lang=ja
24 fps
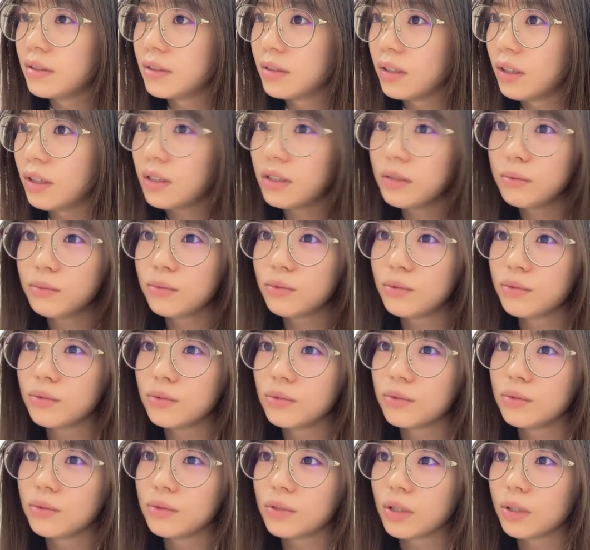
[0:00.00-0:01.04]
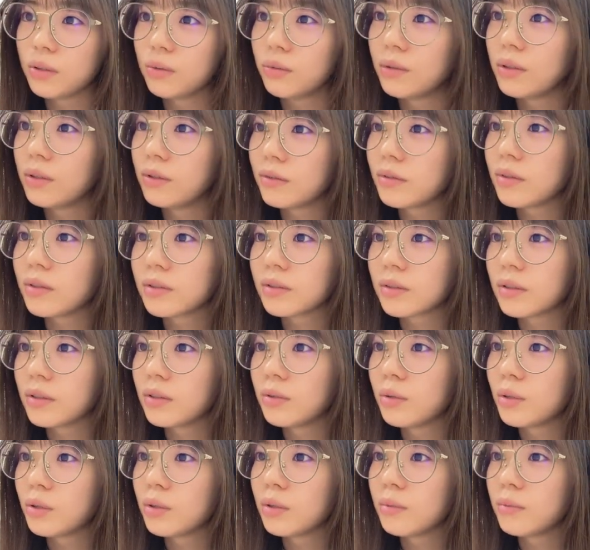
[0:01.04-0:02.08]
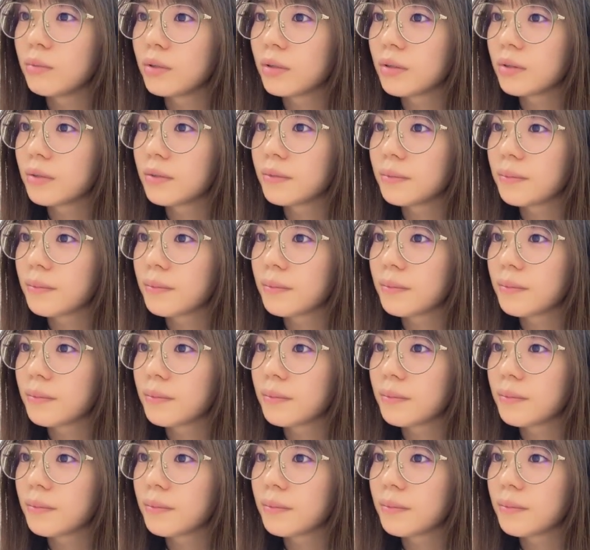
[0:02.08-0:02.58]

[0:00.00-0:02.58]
あれでもじゃあどうだよね確かに言われてみたら